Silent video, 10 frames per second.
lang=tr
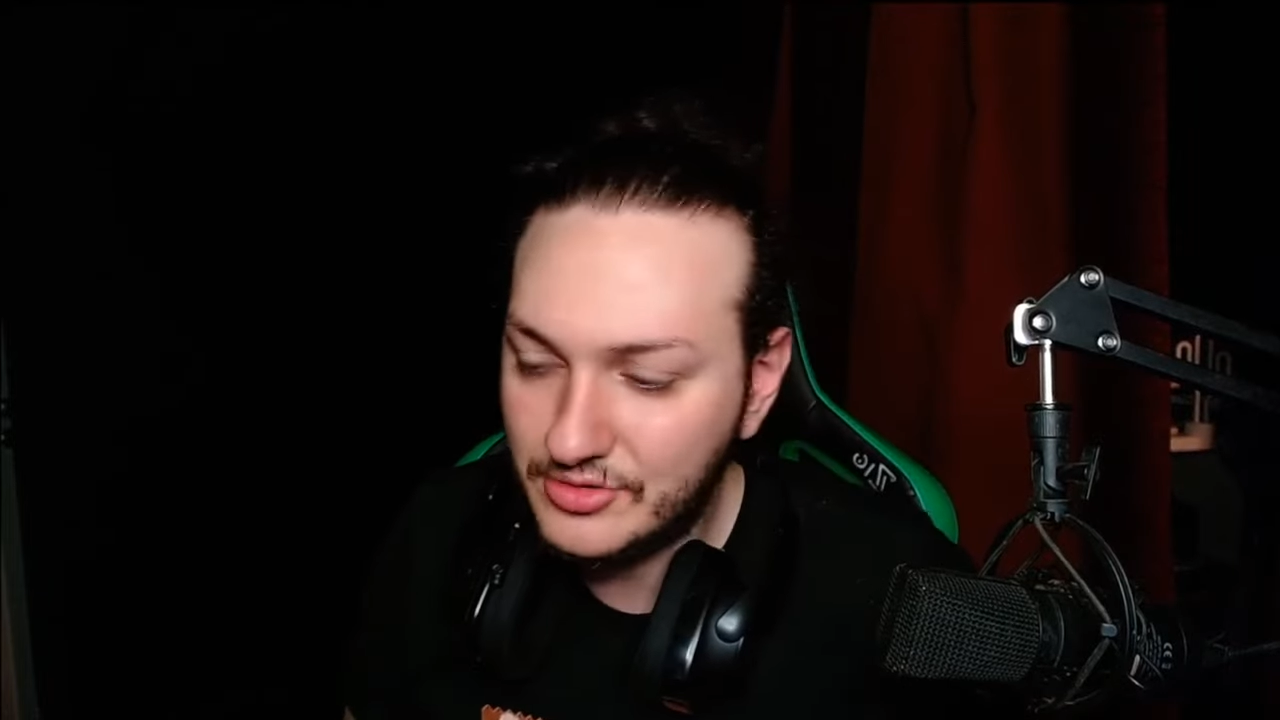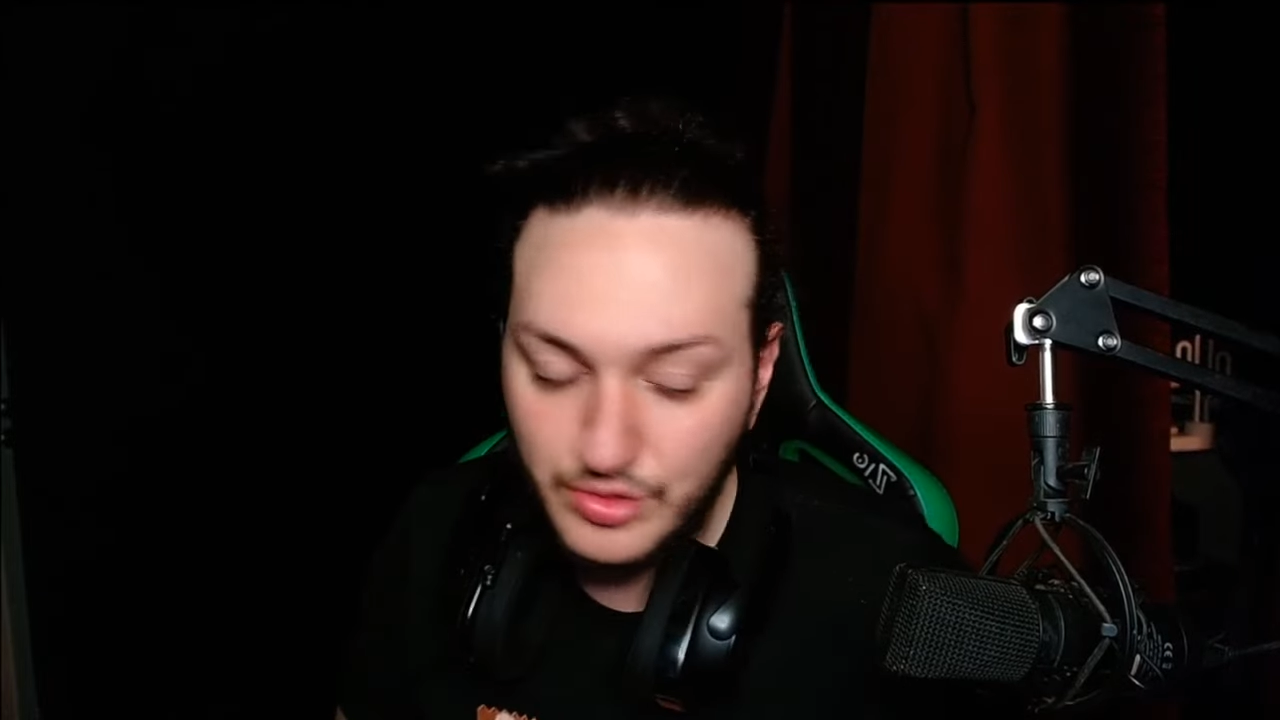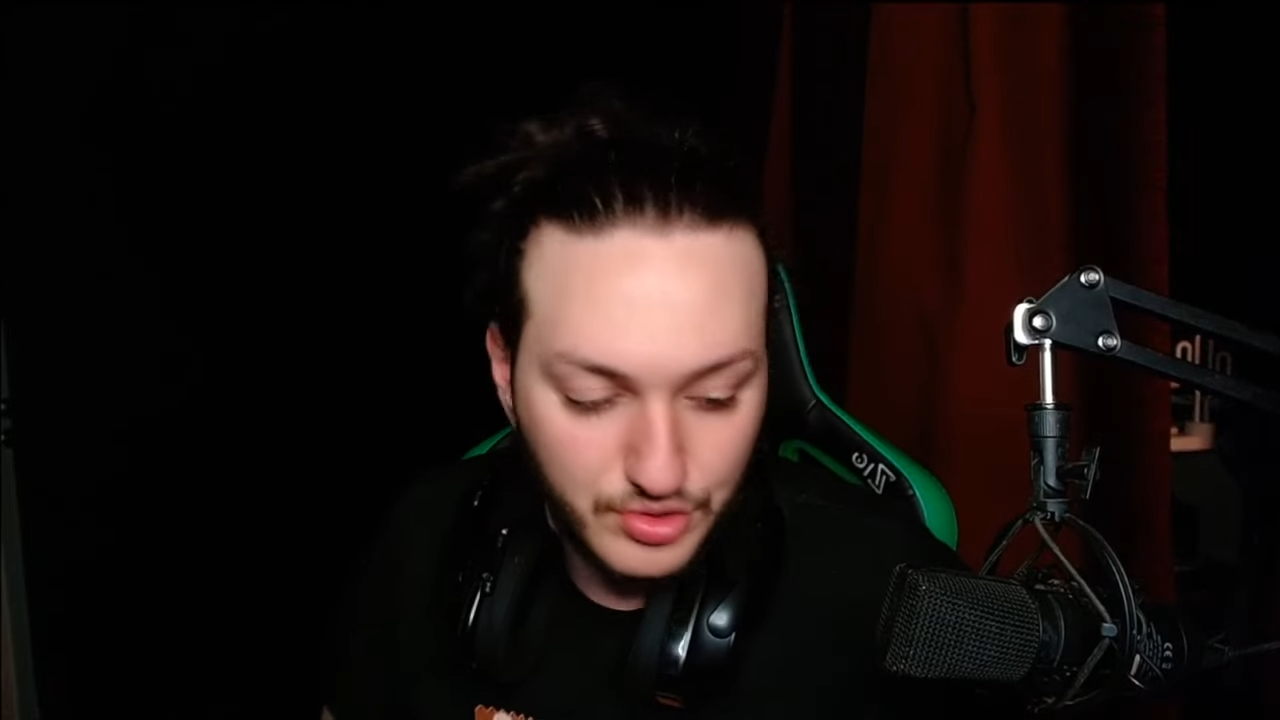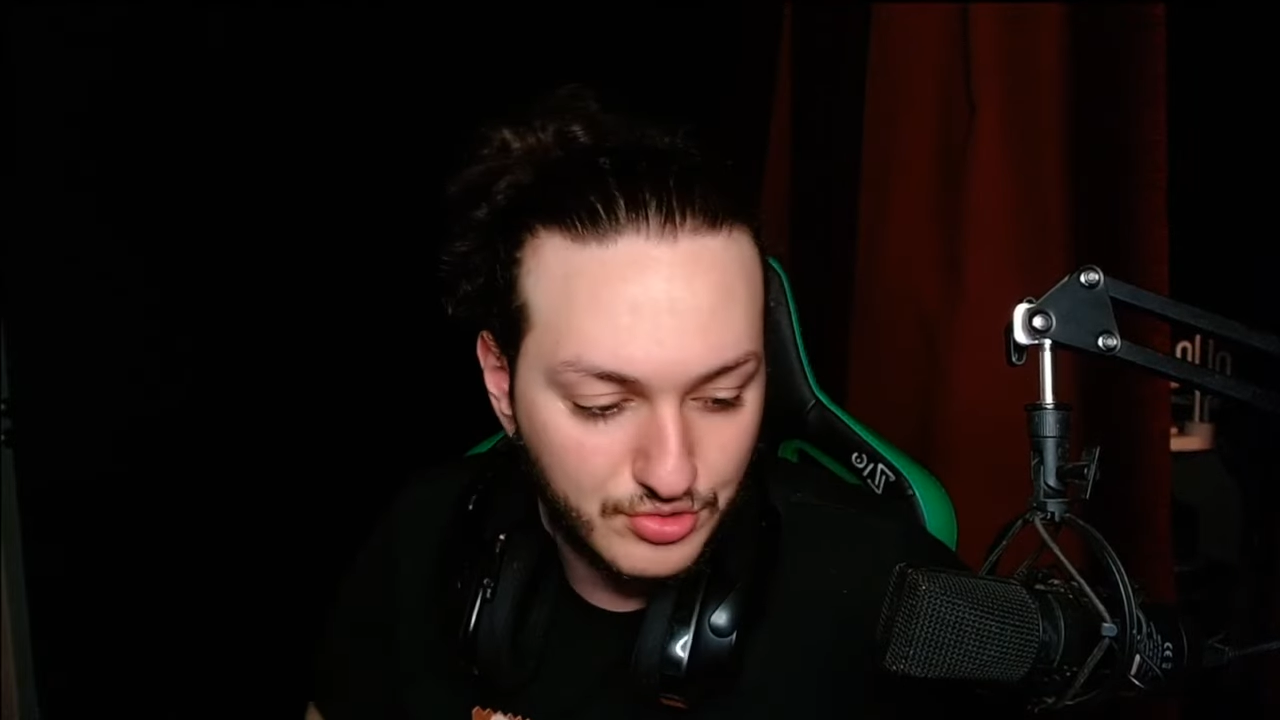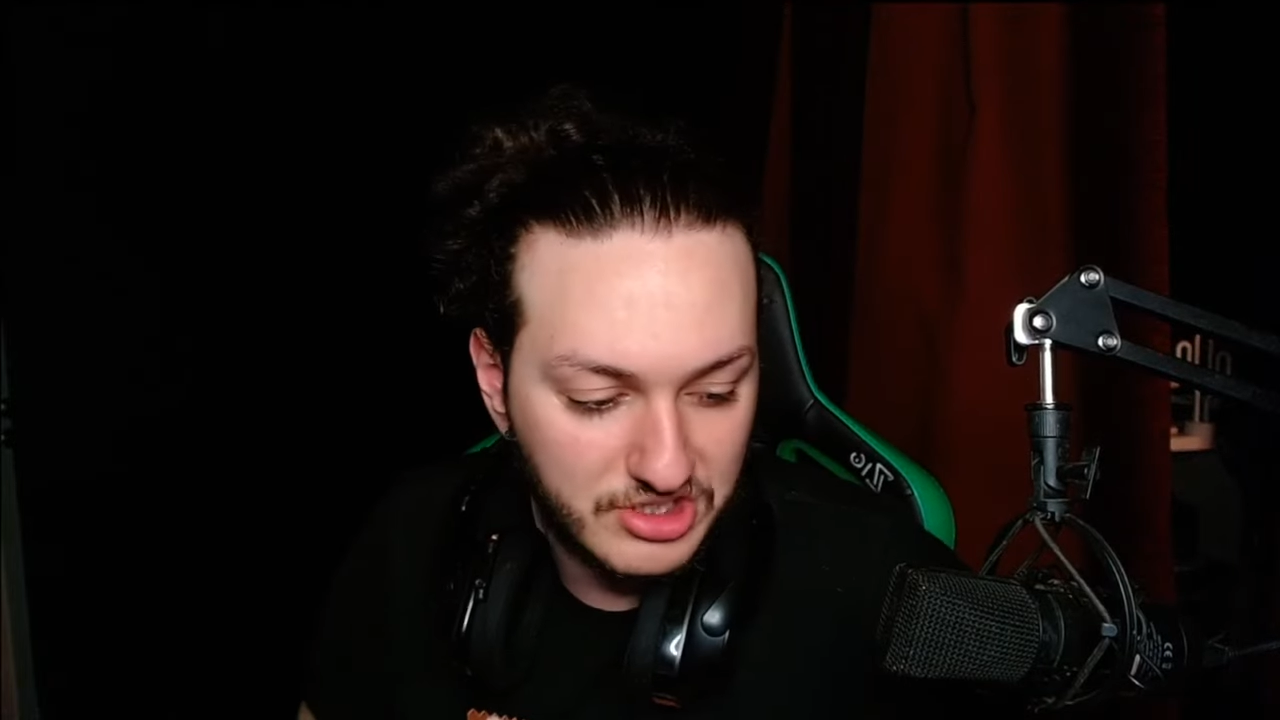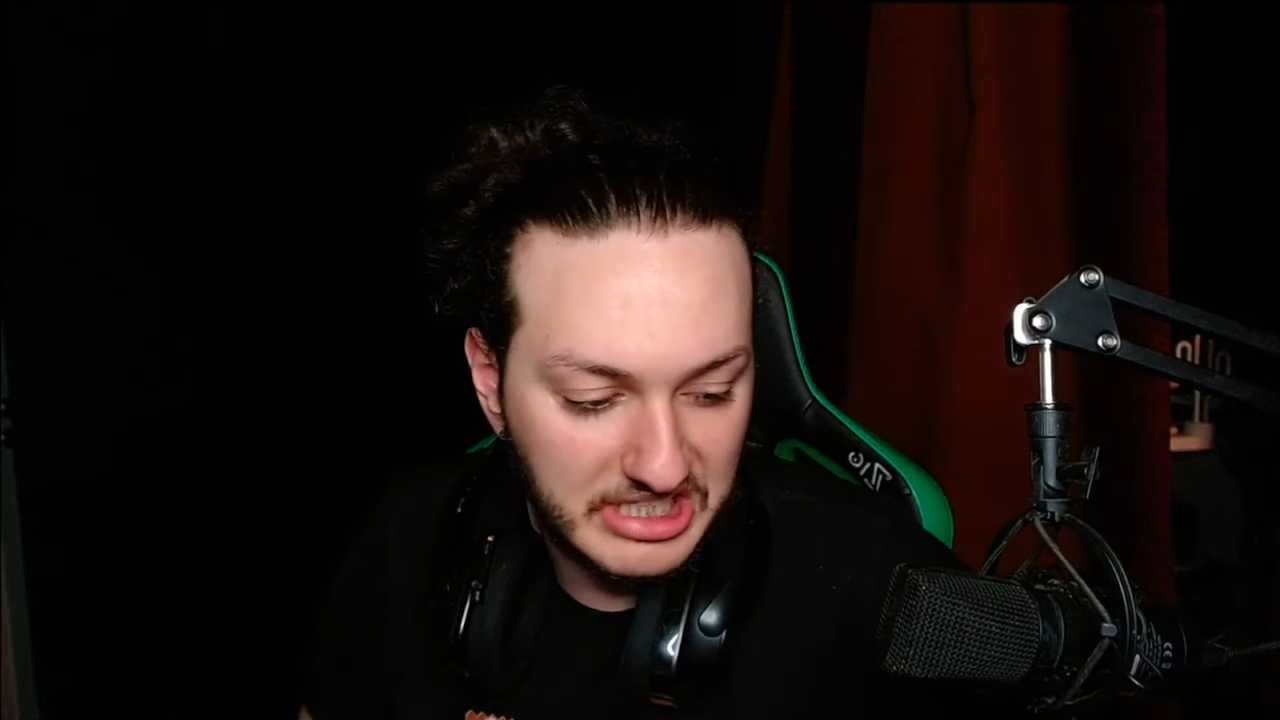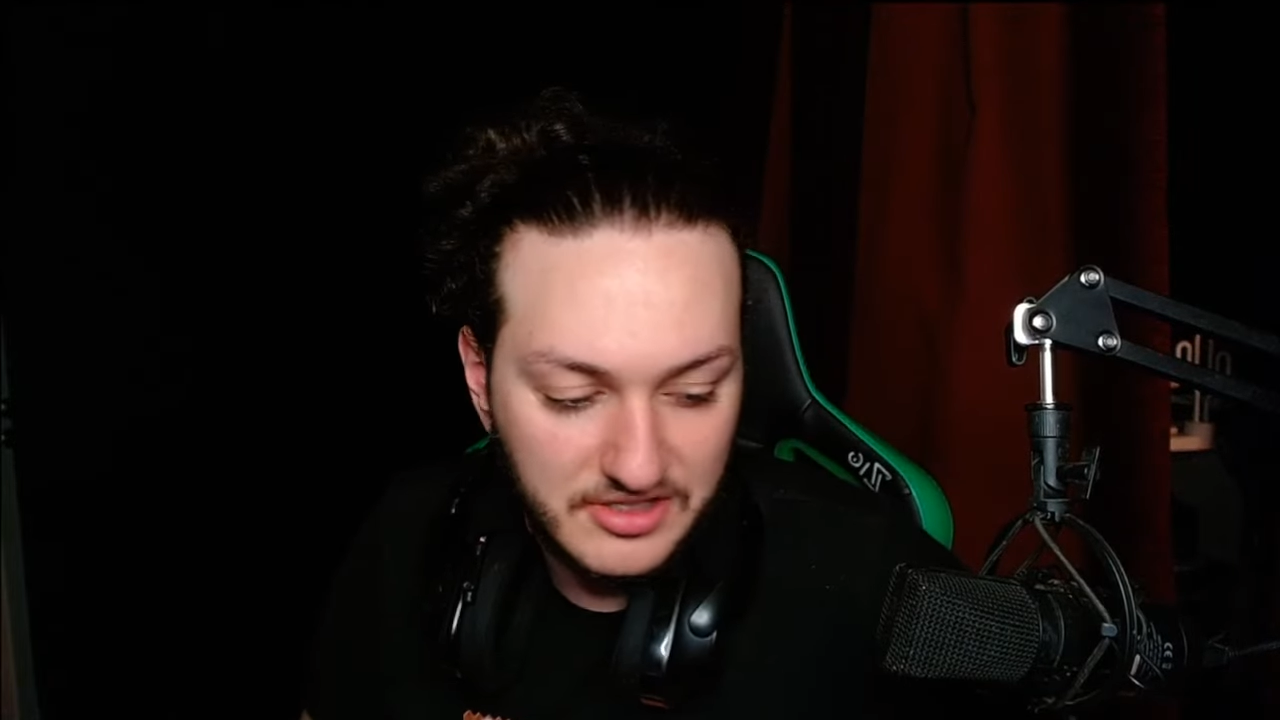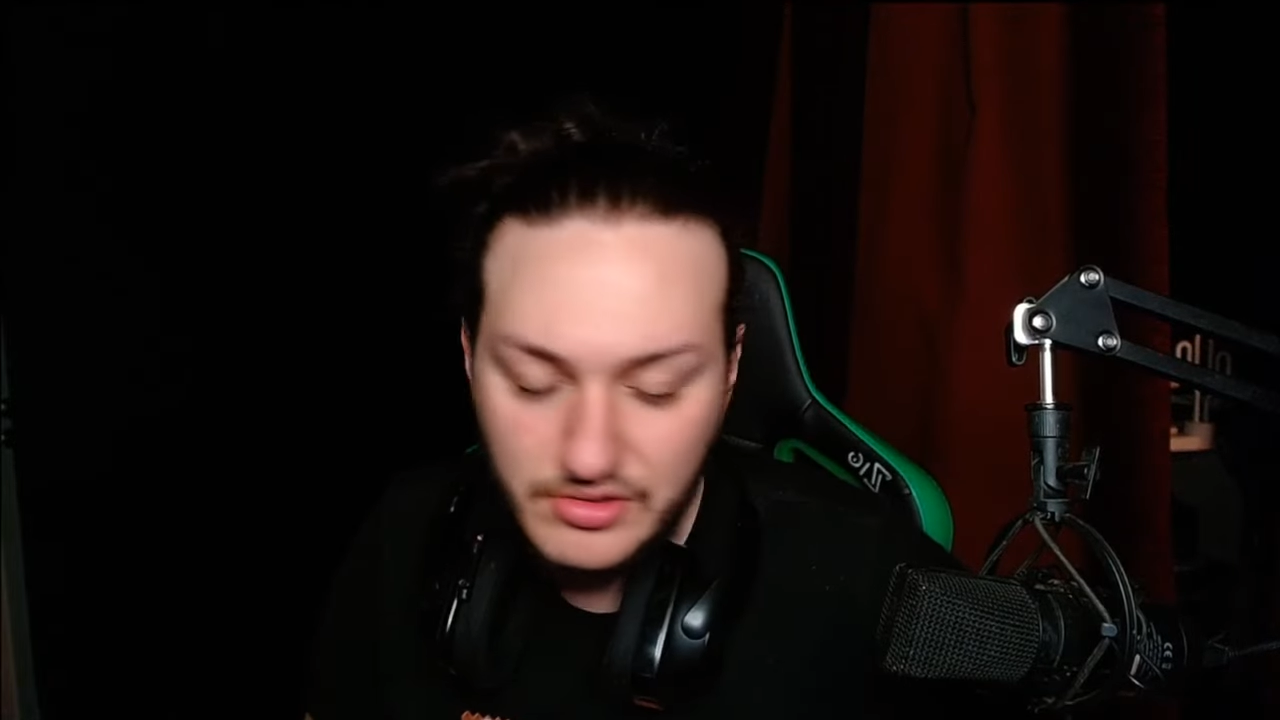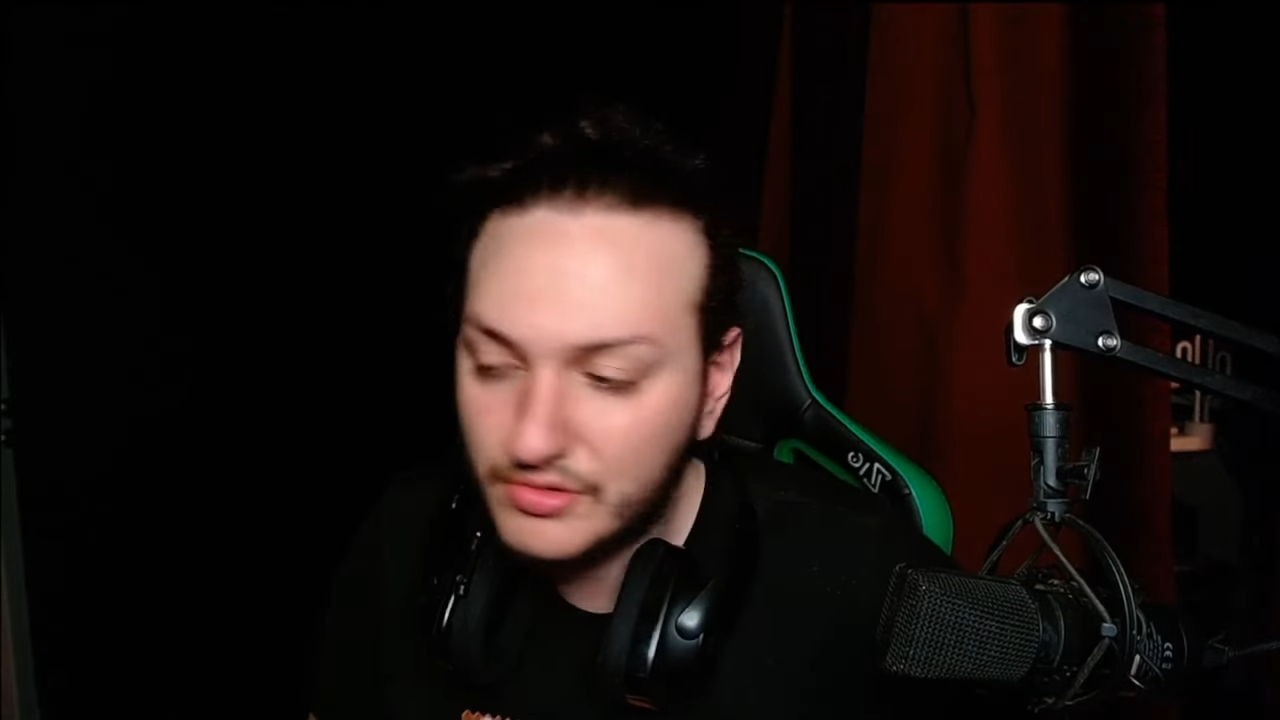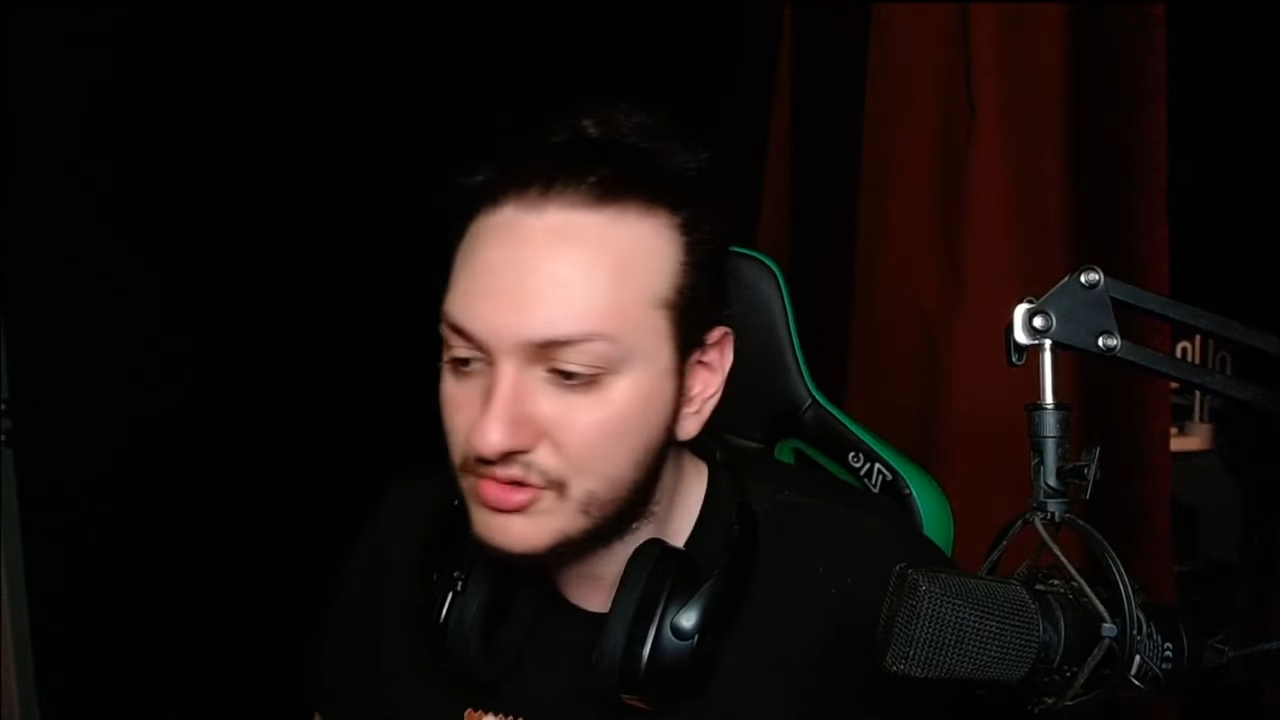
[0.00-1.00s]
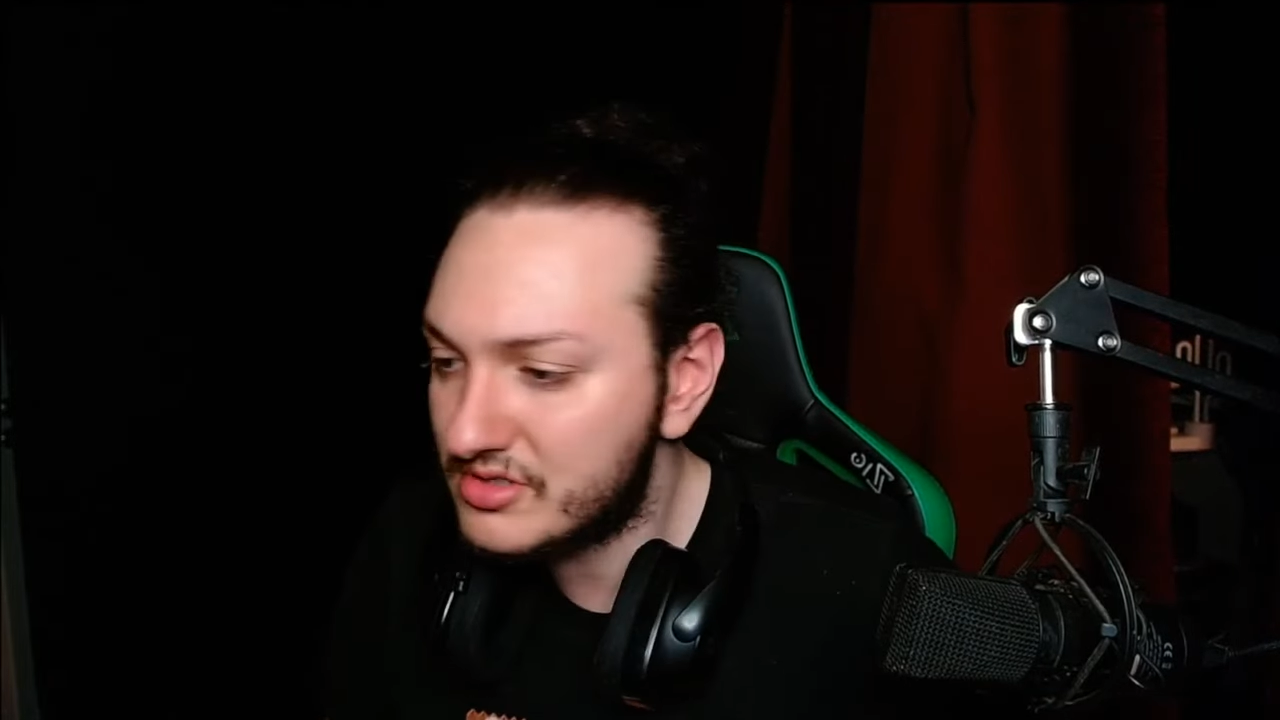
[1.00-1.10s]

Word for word: çünkü 8-9